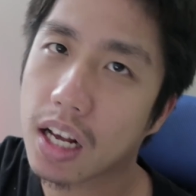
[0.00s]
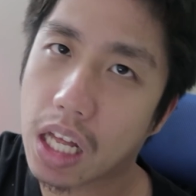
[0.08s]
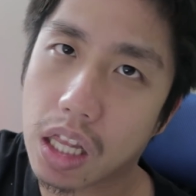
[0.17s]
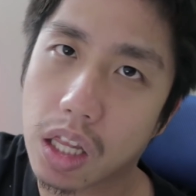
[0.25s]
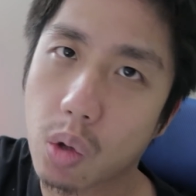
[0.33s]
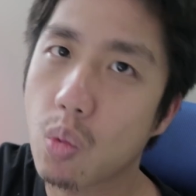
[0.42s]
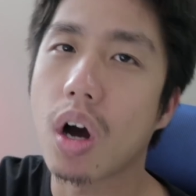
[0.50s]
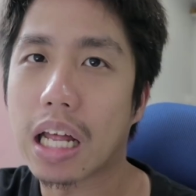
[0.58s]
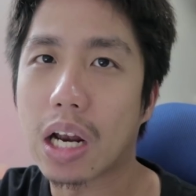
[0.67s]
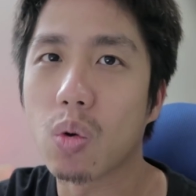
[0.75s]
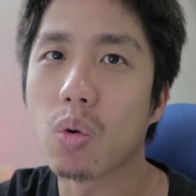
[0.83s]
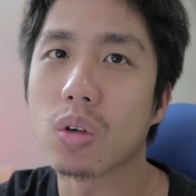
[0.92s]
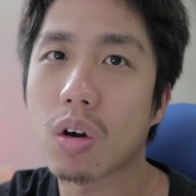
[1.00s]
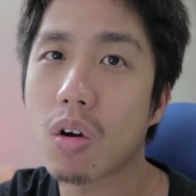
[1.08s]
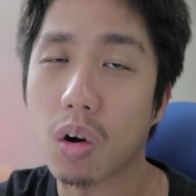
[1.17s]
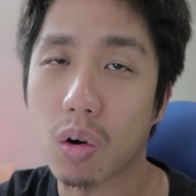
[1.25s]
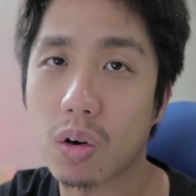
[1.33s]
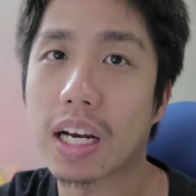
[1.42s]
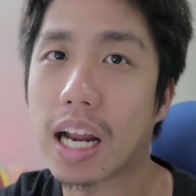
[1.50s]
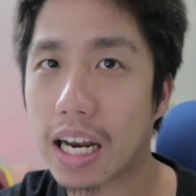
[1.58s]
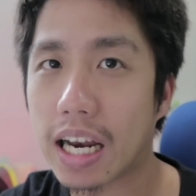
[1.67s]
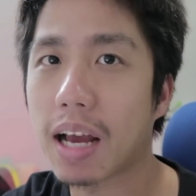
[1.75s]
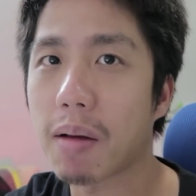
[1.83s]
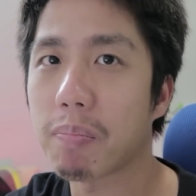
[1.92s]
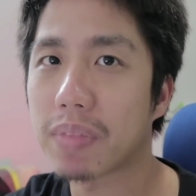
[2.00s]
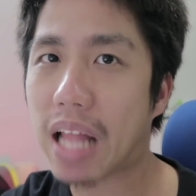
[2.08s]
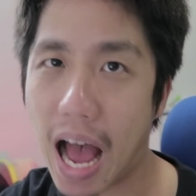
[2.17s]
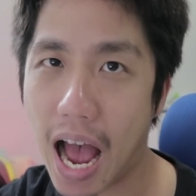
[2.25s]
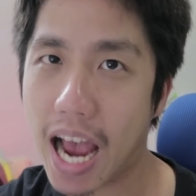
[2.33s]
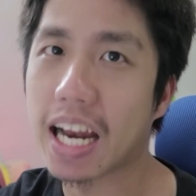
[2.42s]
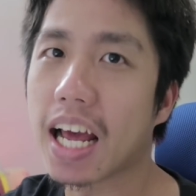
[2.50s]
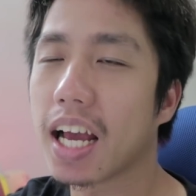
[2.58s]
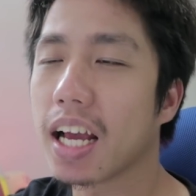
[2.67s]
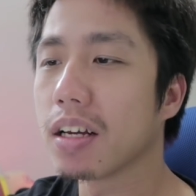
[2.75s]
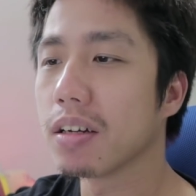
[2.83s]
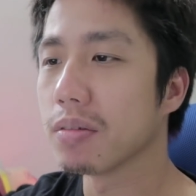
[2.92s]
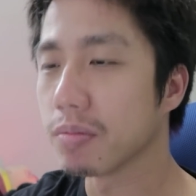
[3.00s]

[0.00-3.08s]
กระซวกตะลุงเจ้าของรถคันนั้นนะครับตายนะฮะ